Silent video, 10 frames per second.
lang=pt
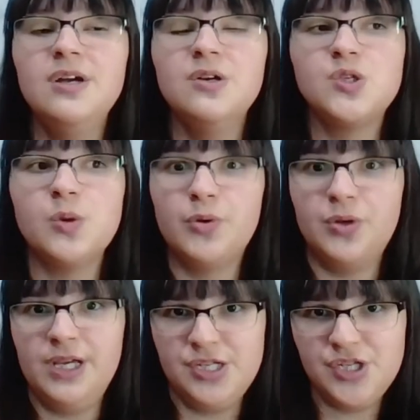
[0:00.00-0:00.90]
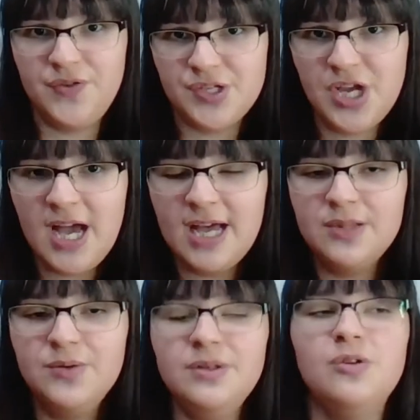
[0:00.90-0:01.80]
sobre o que, que a gente fez de
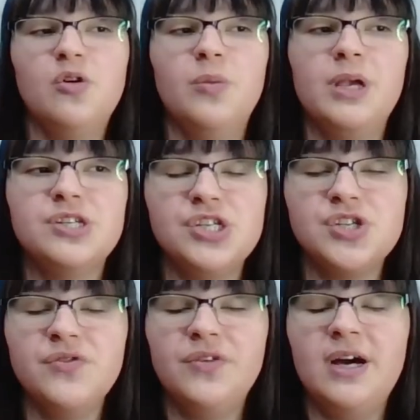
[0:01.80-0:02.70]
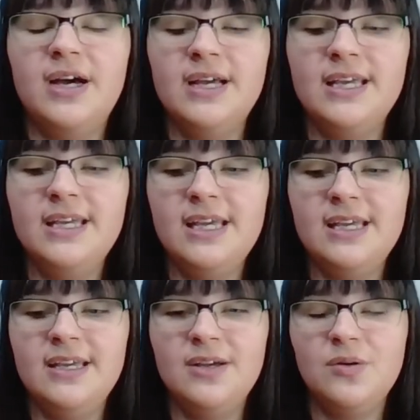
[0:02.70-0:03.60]
errado e como que a gente vai
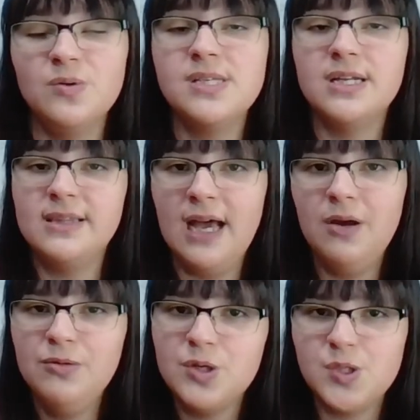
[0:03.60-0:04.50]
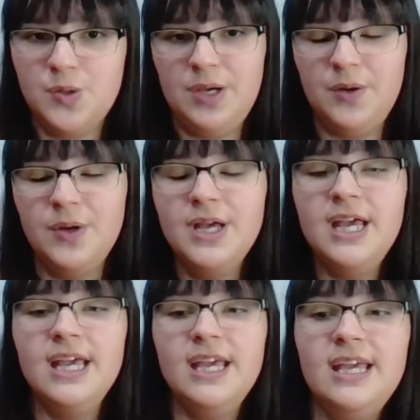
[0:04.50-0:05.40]
consertar o nosso erro.
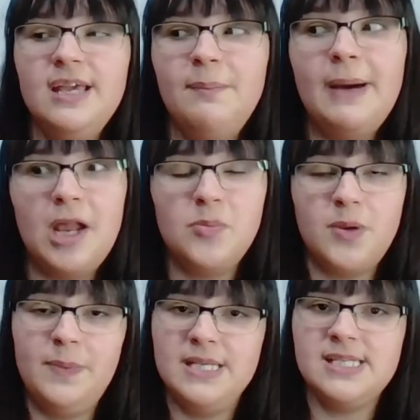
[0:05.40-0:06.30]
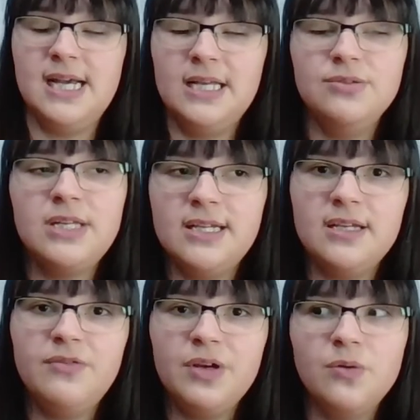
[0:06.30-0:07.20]
E parar para pensar não tem
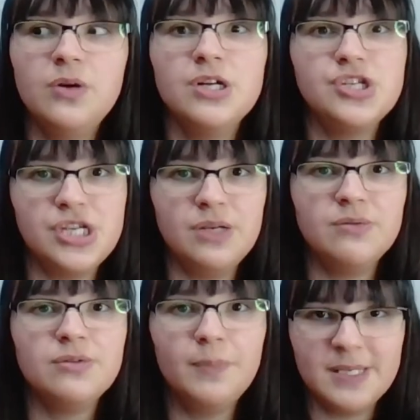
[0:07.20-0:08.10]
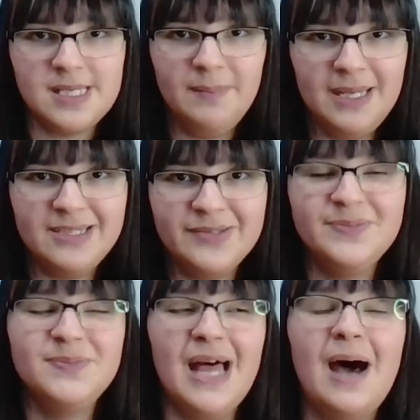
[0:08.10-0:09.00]
nada a ver com o cantinho do pensamento,
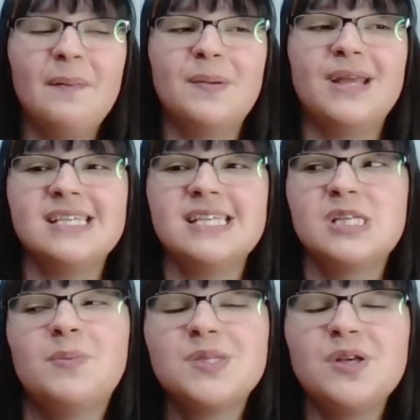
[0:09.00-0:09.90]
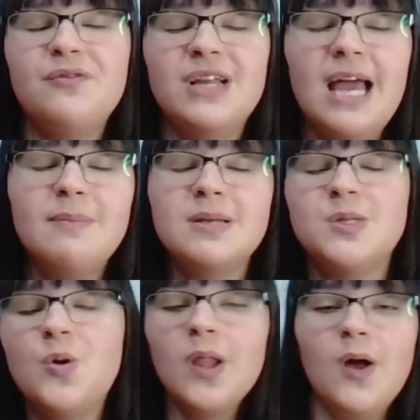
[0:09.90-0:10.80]
tá? Porque às vezes a pessoa fala, ai, mas
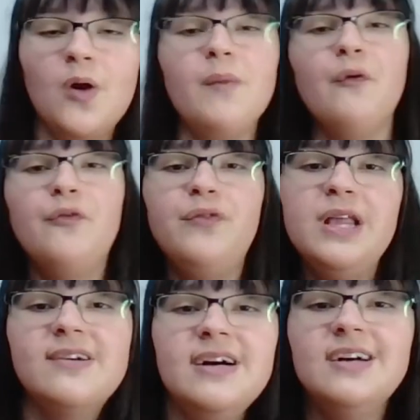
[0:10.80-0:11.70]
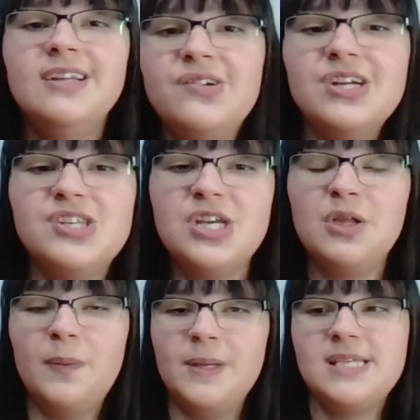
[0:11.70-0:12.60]
eu coloco meu filho no
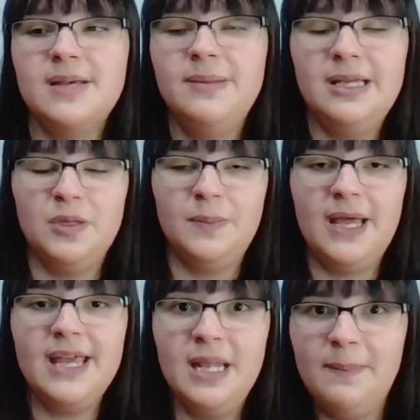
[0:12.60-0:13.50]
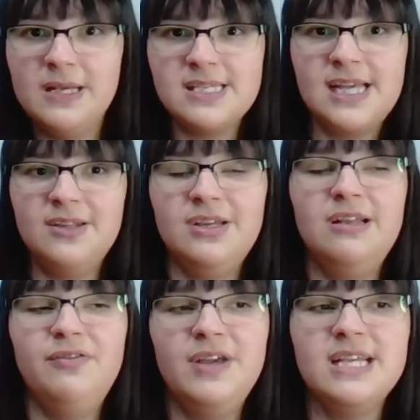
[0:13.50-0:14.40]
cantinho do pensamento para ele pensar no que
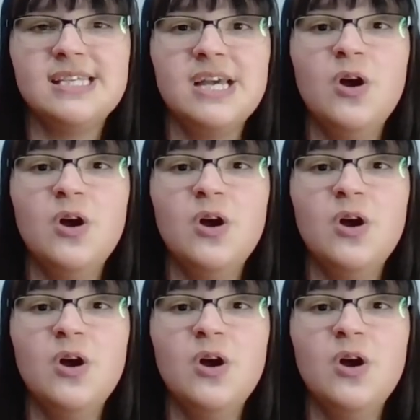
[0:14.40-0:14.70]
ele fez.